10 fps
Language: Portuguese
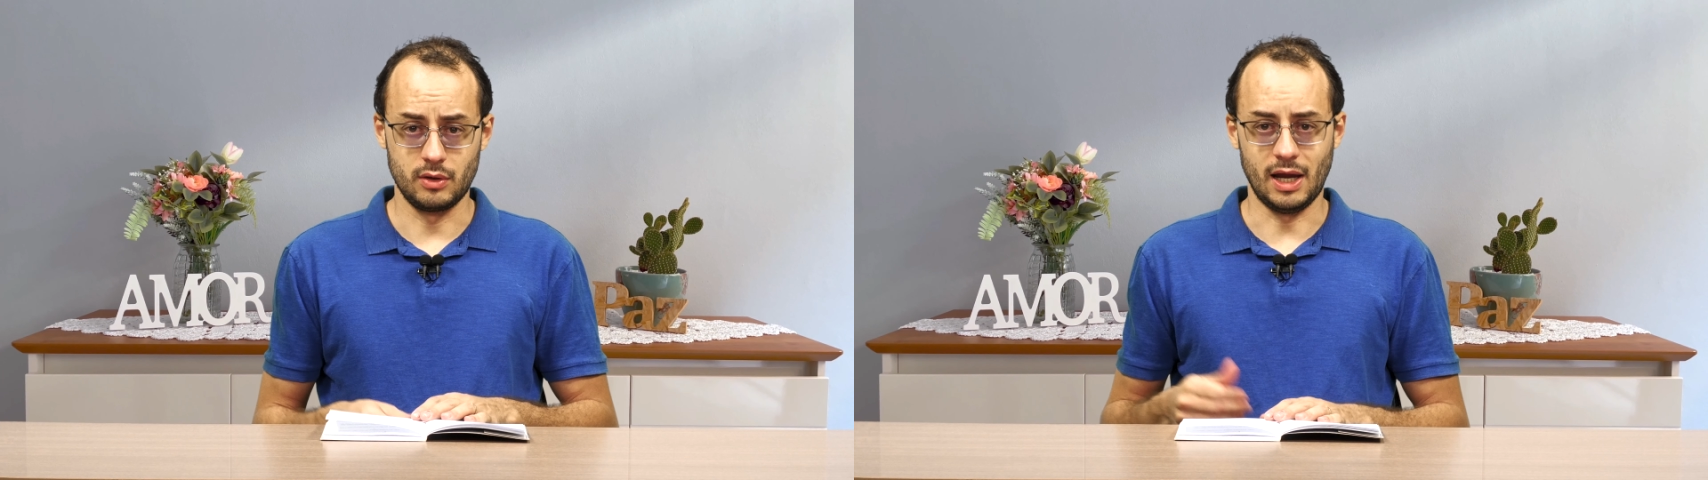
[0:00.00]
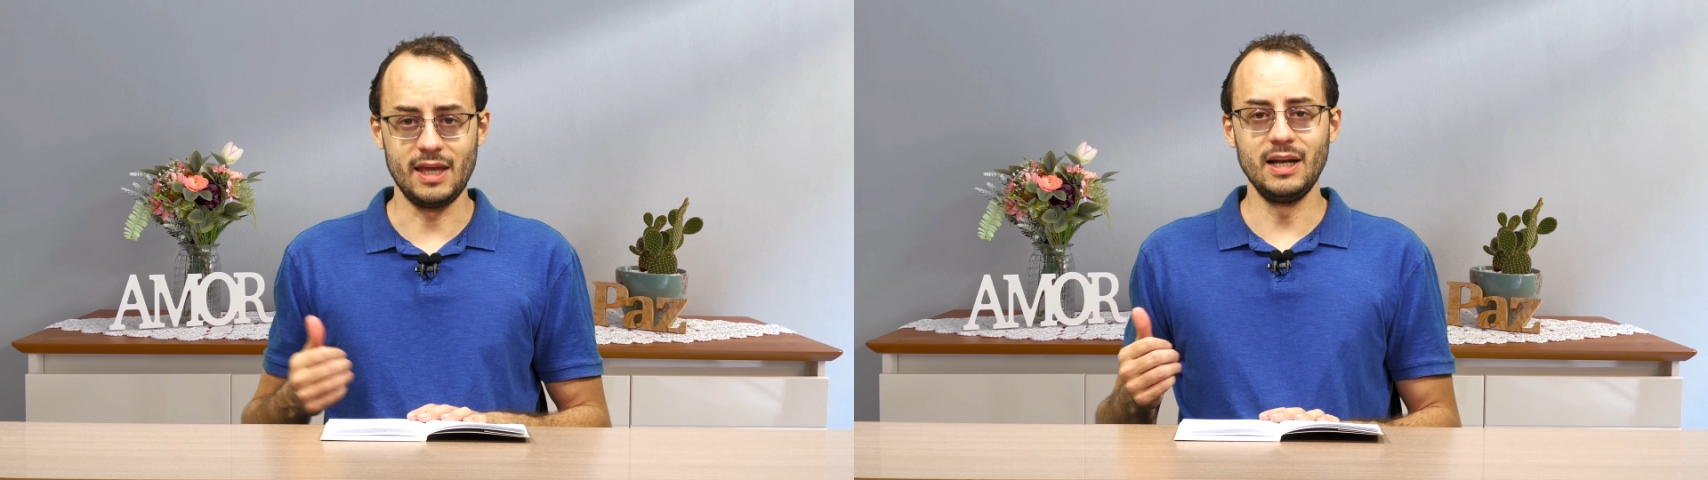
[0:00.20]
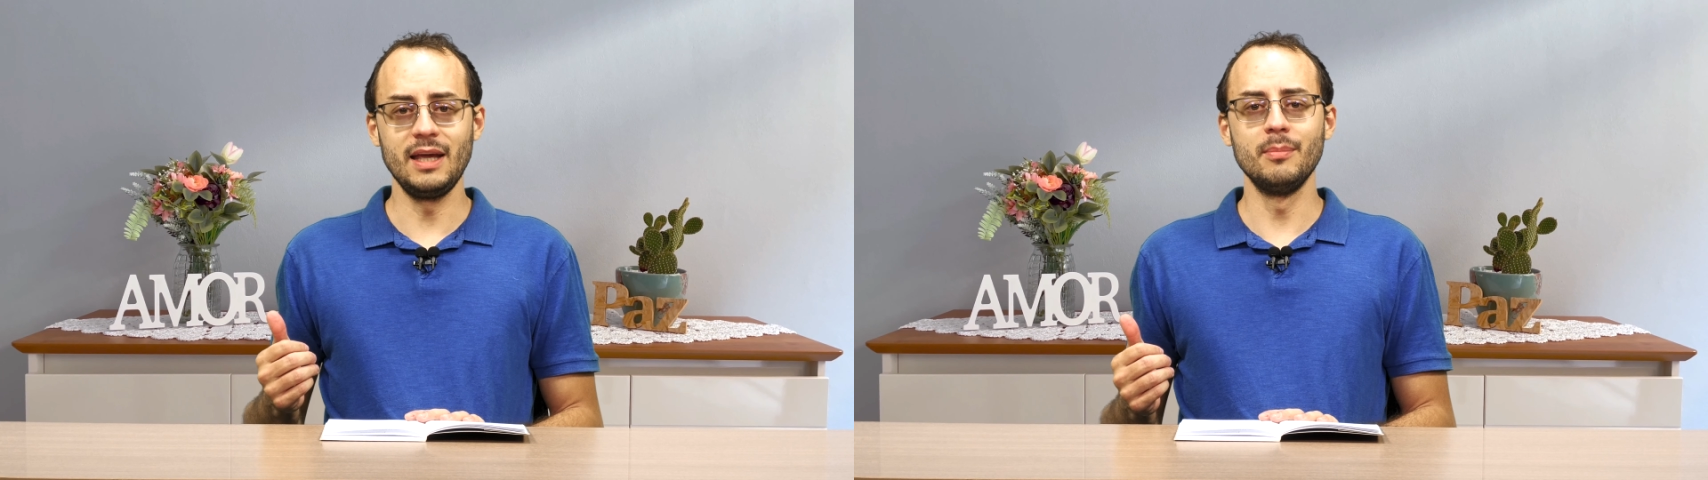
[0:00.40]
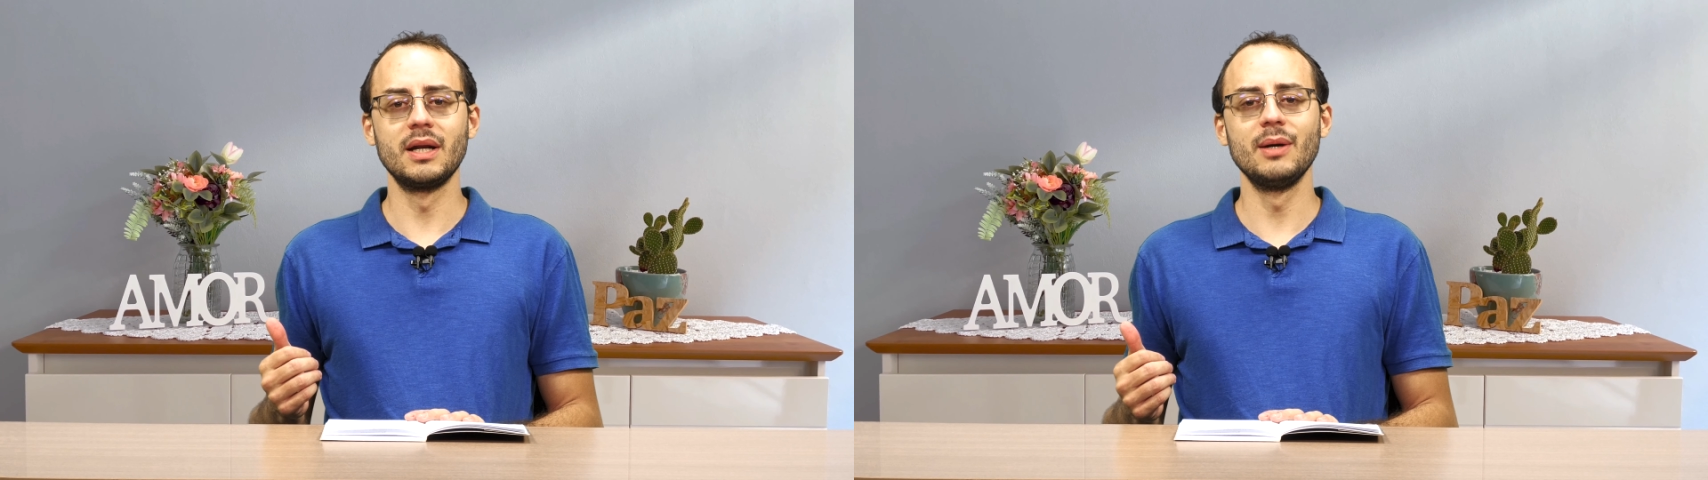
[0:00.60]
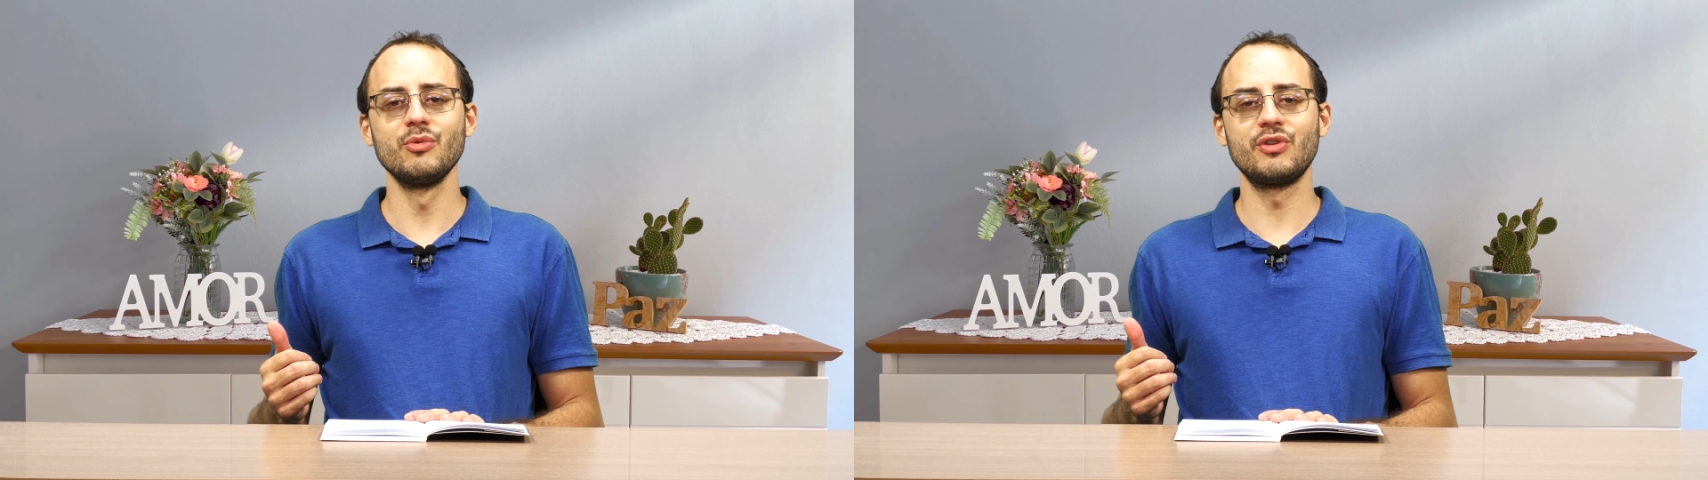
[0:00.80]
Aí
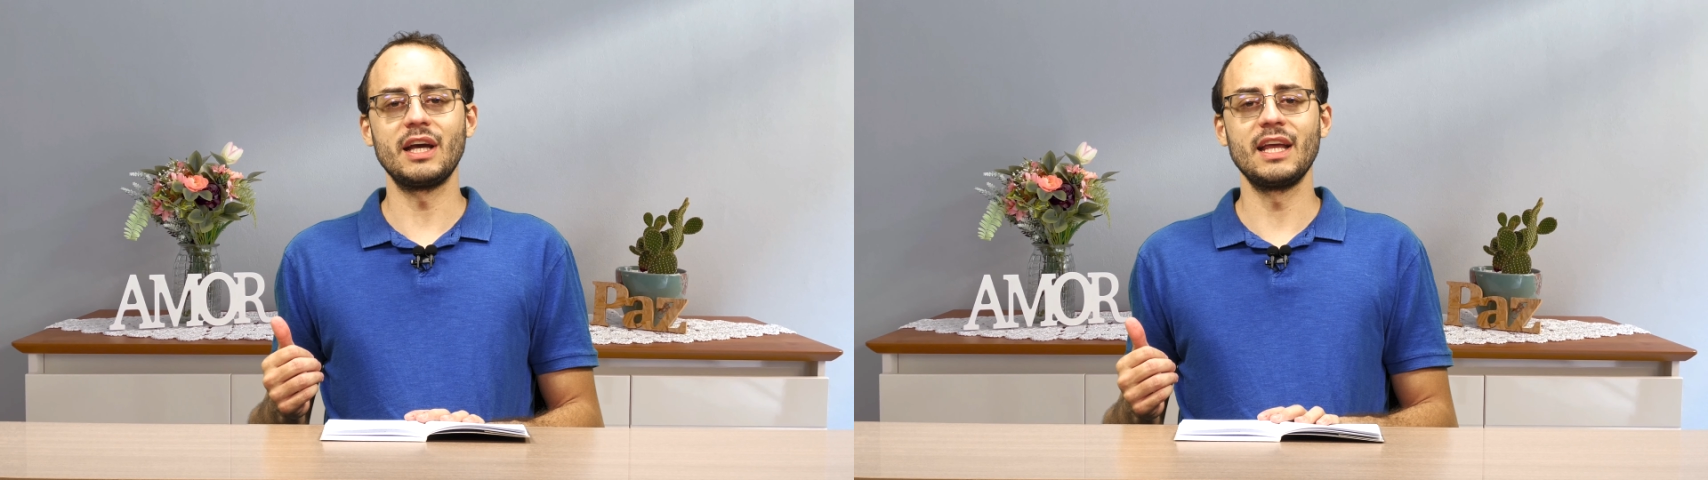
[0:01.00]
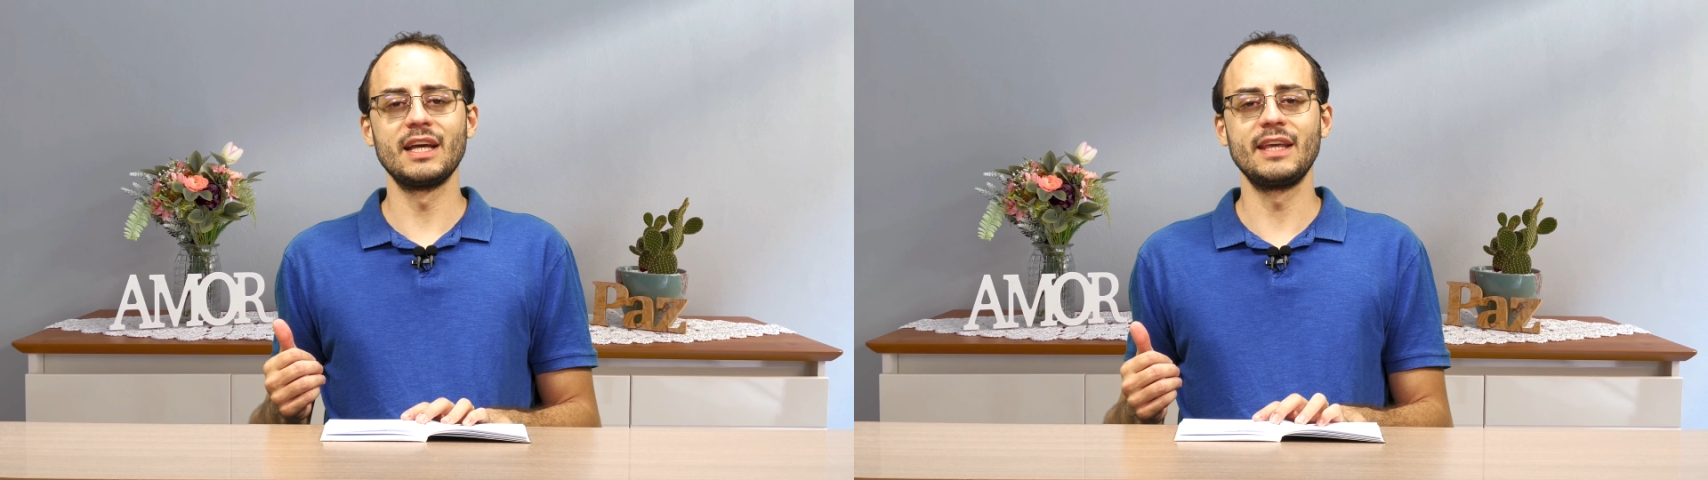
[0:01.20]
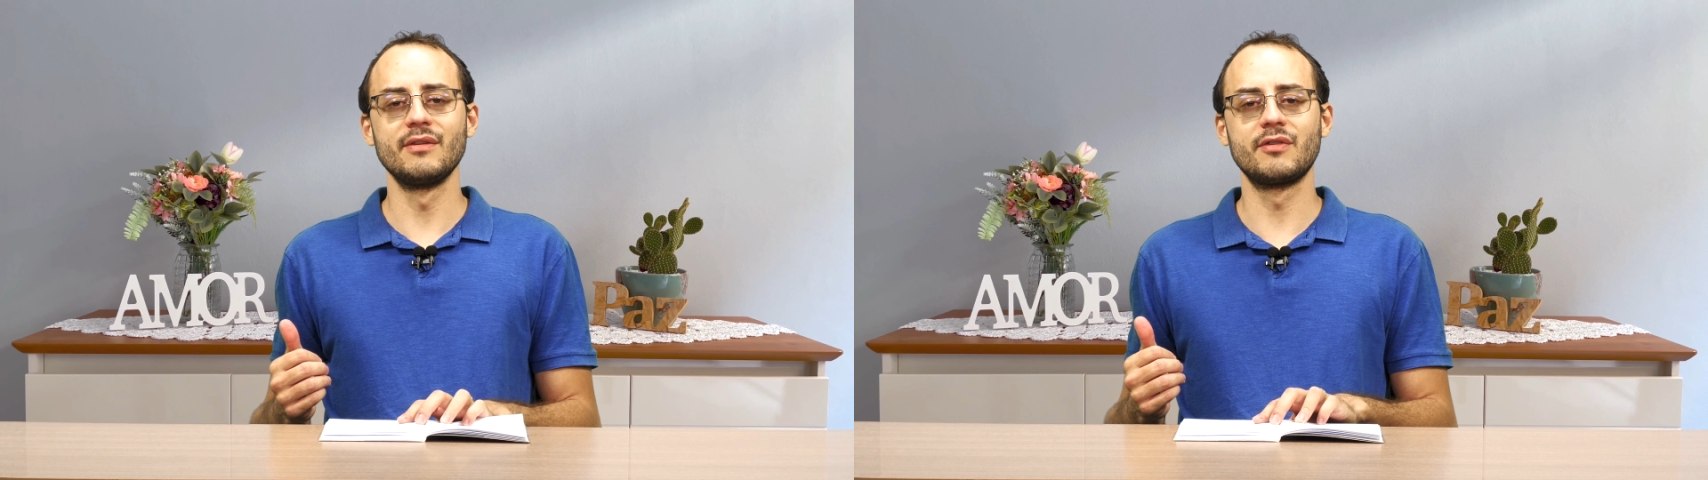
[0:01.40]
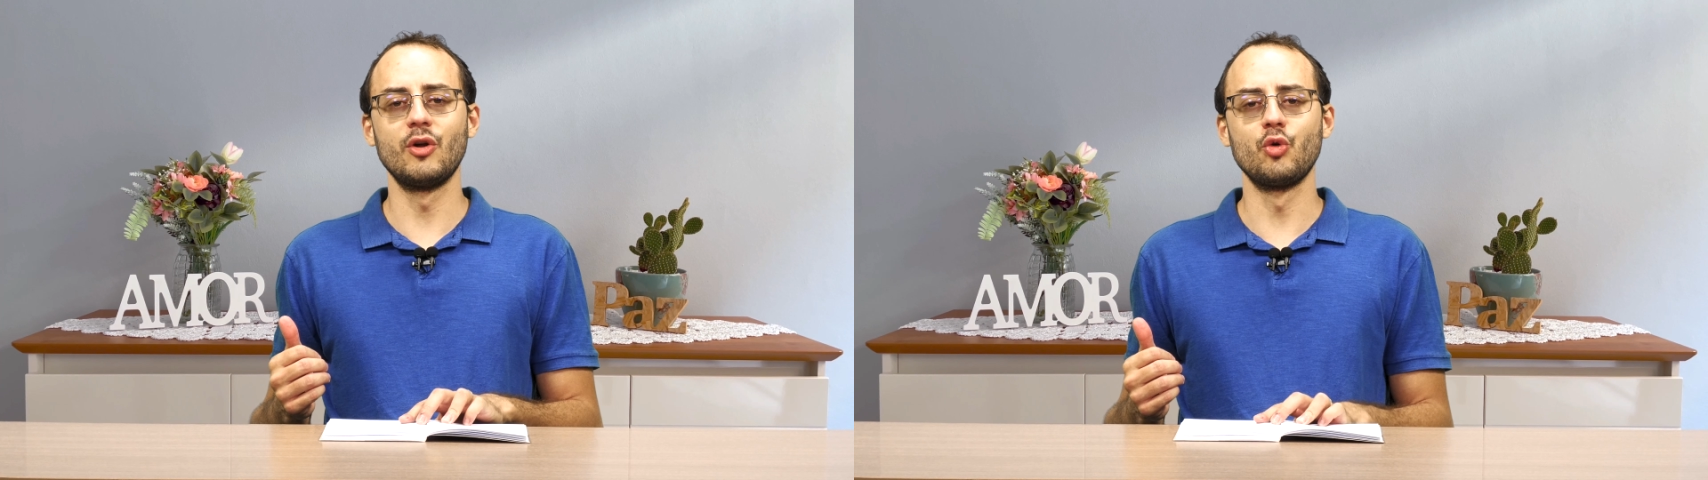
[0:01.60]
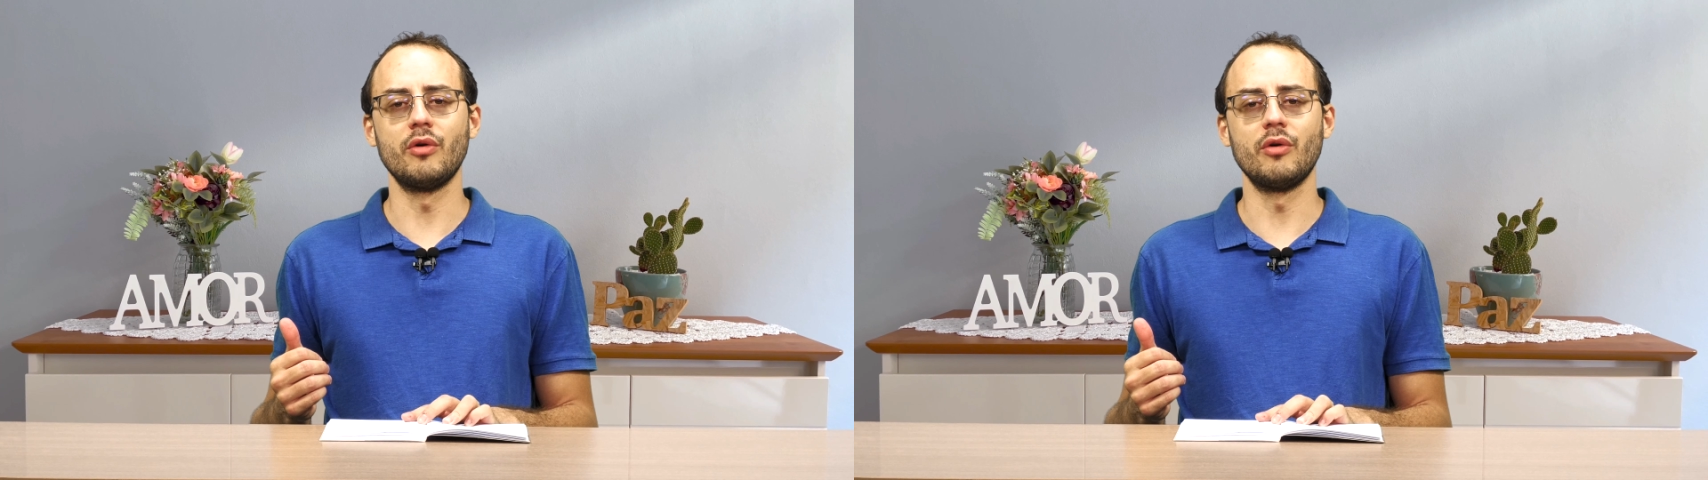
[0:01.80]
lembramos daquela questão